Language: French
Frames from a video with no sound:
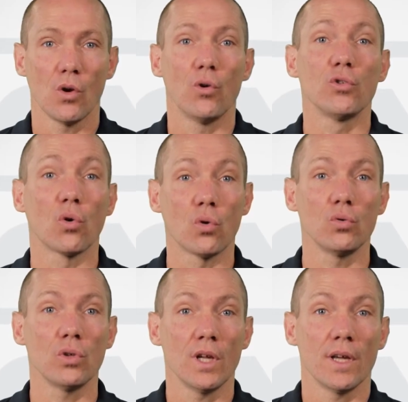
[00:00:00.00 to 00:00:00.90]
le
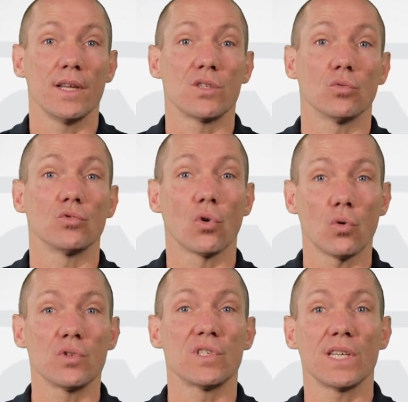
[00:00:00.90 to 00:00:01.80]
drone et son
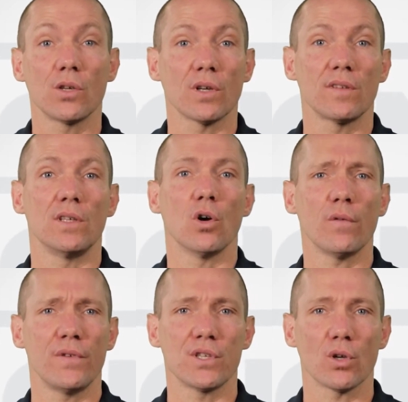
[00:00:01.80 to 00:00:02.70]
drone security
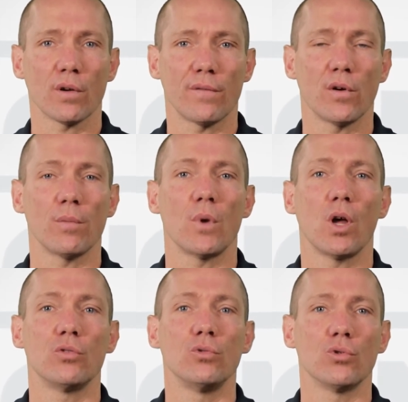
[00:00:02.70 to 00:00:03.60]
officer forment
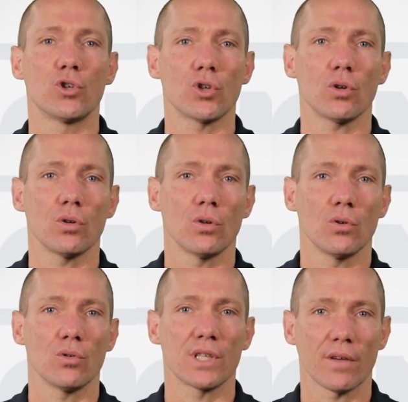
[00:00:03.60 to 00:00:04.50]
un duo de choc
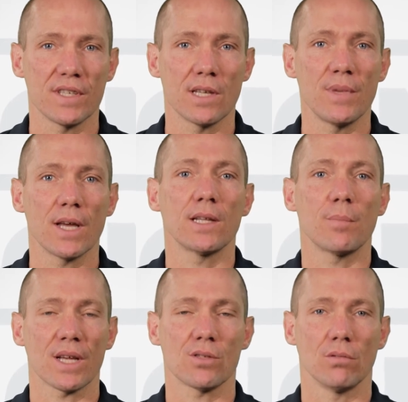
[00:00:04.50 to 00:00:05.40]
au service des biens et des
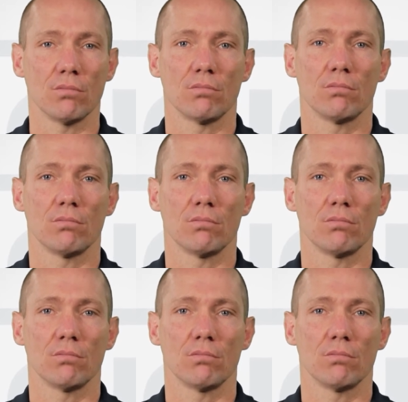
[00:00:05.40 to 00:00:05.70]
personnes.